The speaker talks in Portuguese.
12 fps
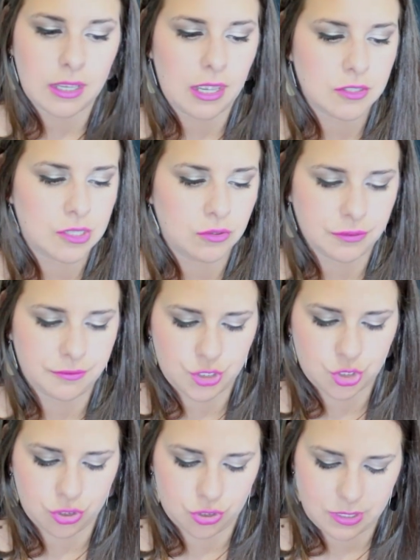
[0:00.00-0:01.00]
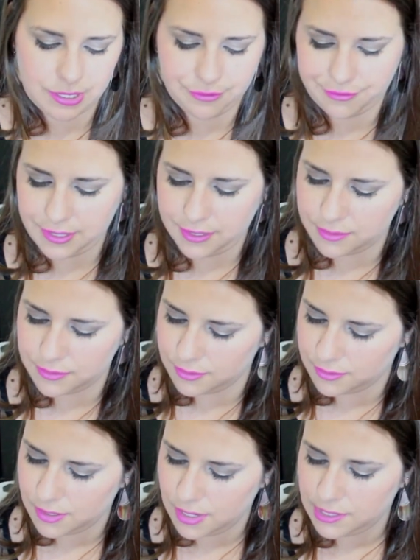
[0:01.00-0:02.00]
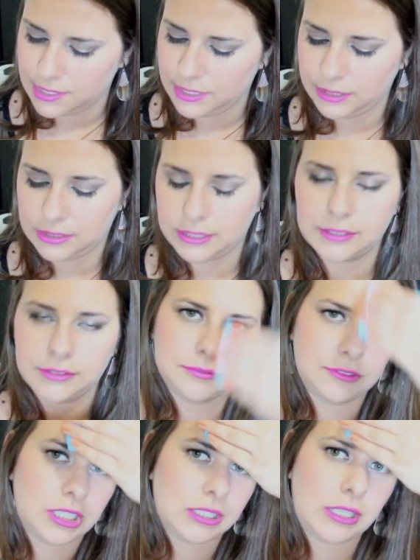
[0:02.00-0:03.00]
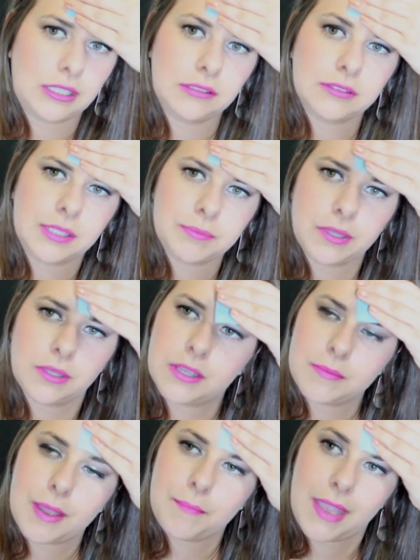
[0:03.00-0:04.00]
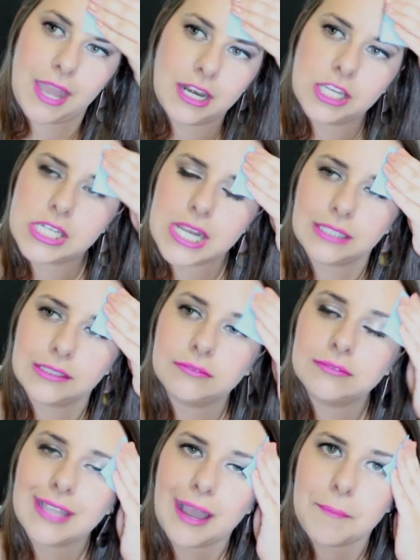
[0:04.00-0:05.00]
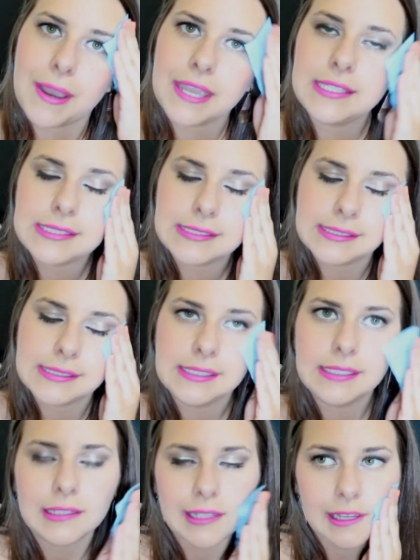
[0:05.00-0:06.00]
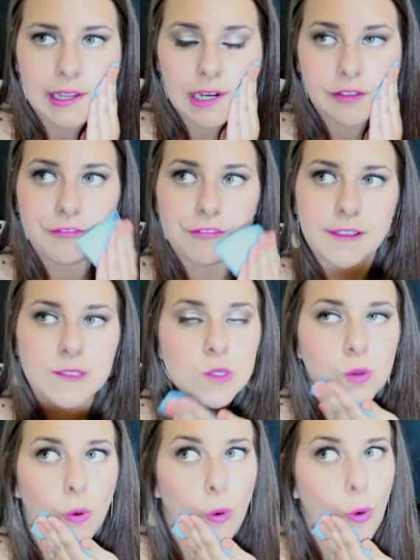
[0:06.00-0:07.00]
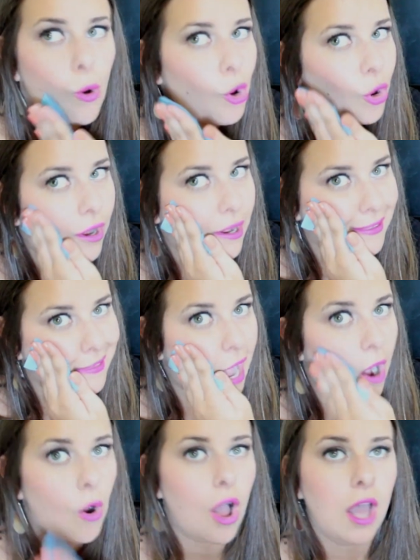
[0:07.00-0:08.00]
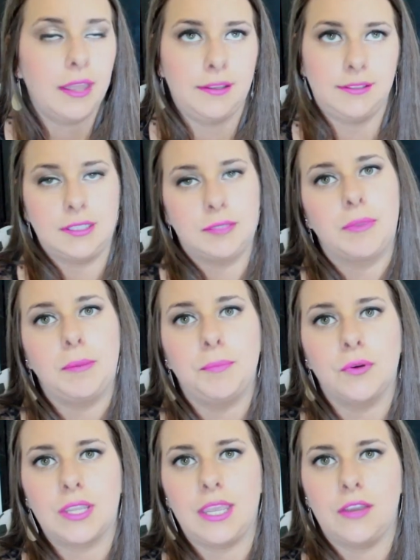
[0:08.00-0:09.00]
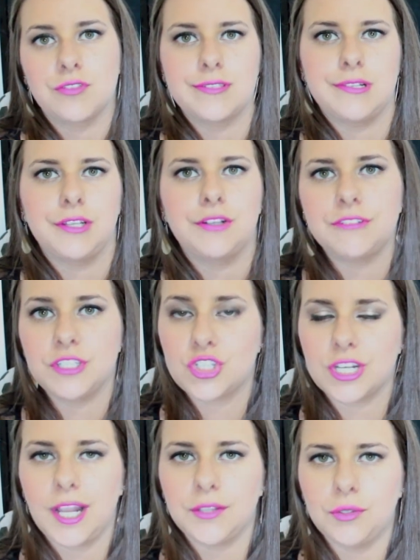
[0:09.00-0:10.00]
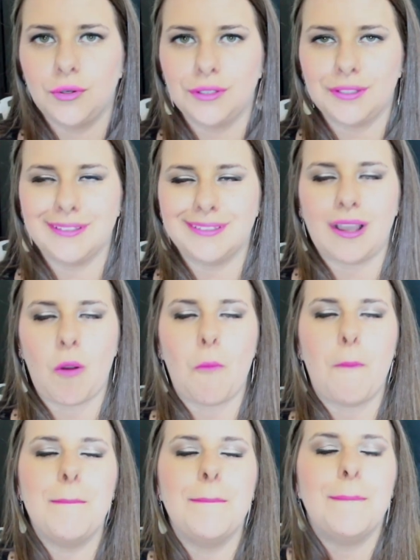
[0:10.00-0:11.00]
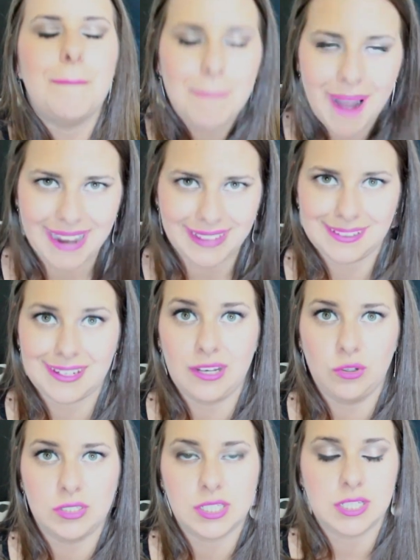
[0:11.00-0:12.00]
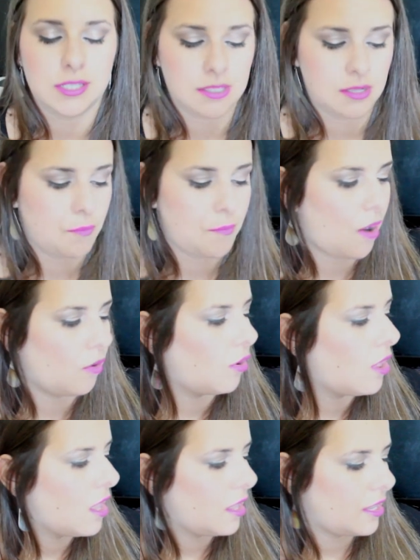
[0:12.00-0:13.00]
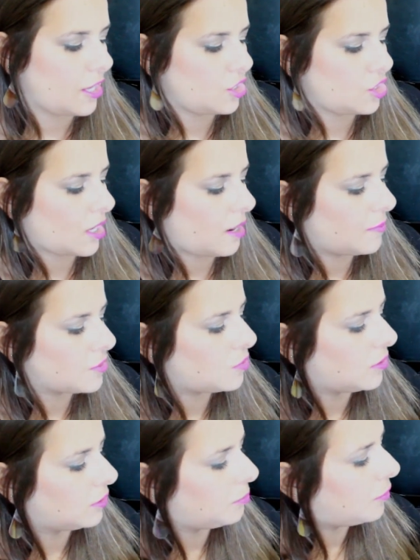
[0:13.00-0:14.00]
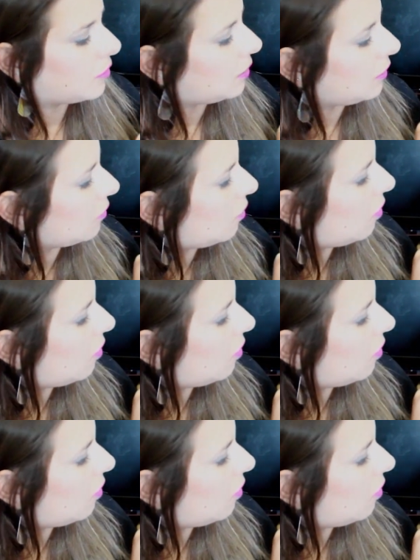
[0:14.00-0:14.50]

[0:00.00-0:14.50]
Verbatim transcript: É o segundo vídeo que eu tô gravando, então já tem um tempinho que minha pele já não tá mais naquele frescor e tal, e também porque eu desligo o ventilador e tal. um baita calor aqui em São Paulo. E a gente acaba suando um pouquinho.